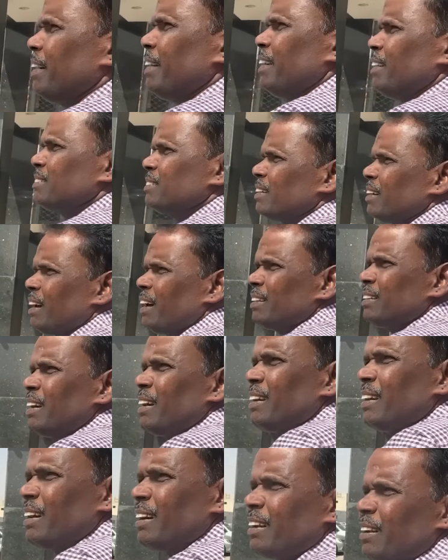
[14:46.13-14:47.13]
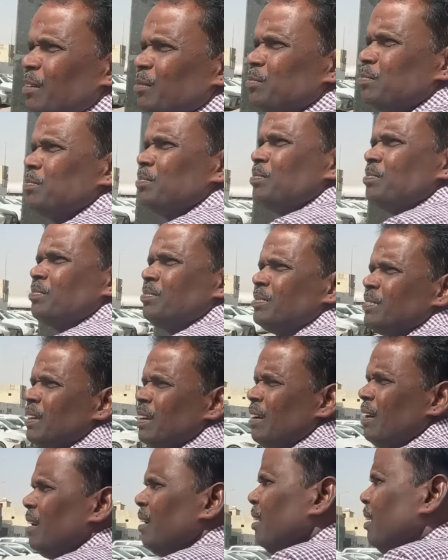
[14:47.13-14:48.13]
அடி எடுத்தேன் நான் தரண்டாங்க
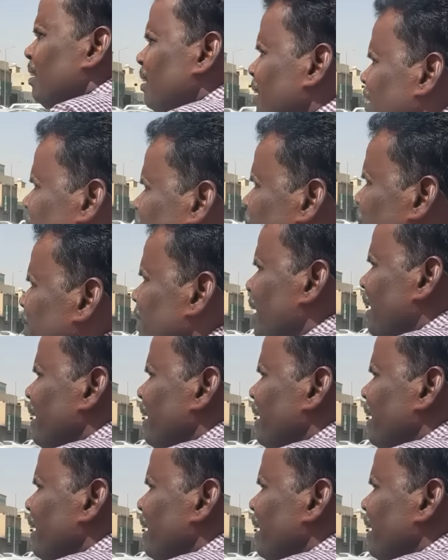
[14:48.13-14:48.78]
நம்ம தான்